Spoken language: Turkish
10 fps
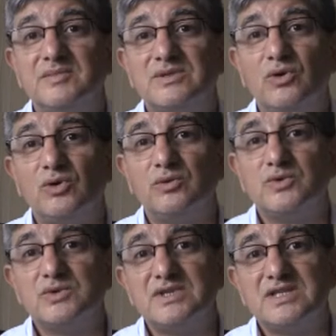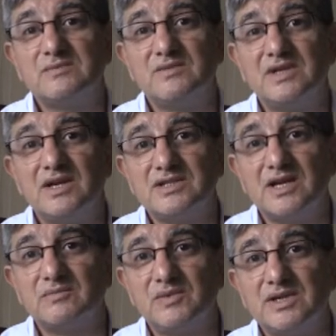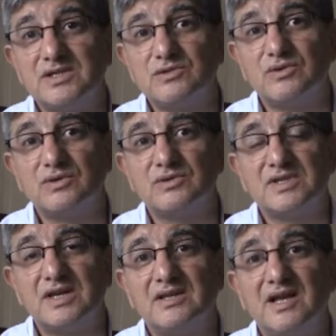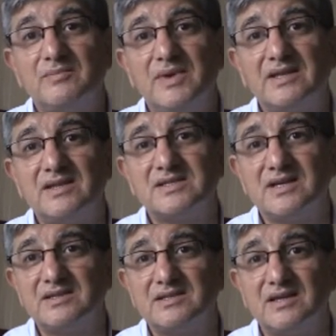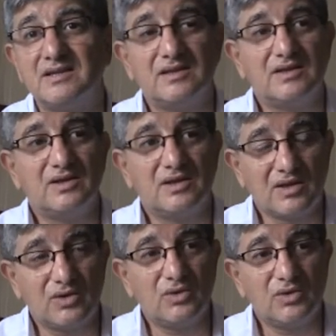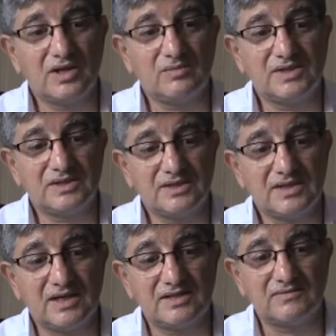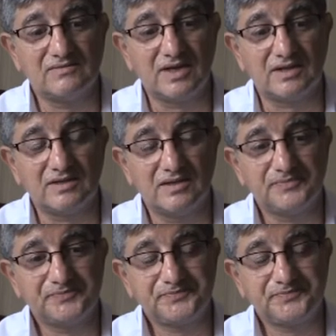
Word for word: biz oğlumuzun ismini yaşatmak istiyoruz dediler. Ben de zaten öyle bir niyetim vardı.